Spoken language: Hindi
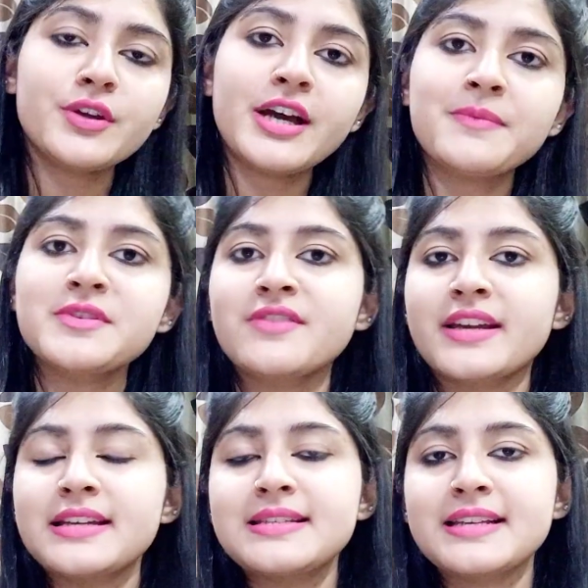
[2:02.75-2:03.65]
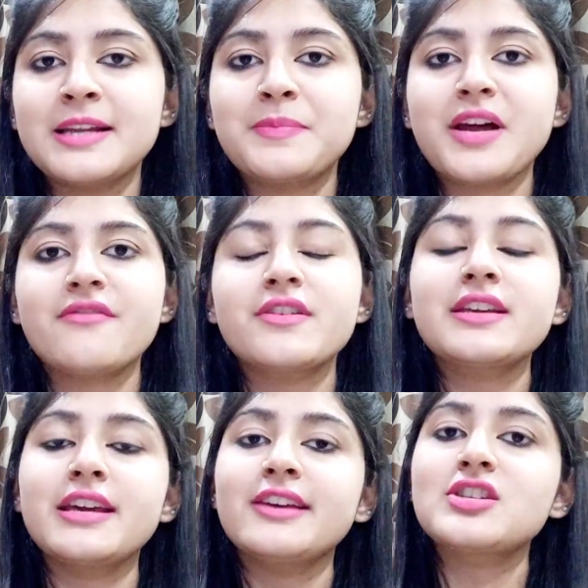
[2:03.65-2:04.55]
ही आप इस वैकेंसी के लिए प्रेफर
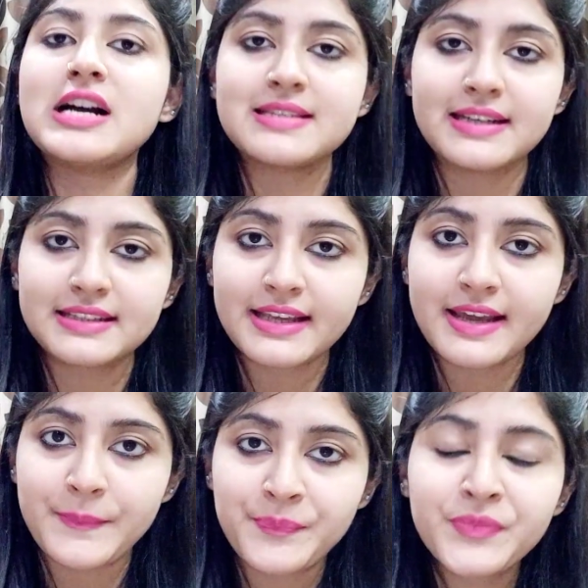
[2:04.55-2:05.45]
किए जा सकते हैं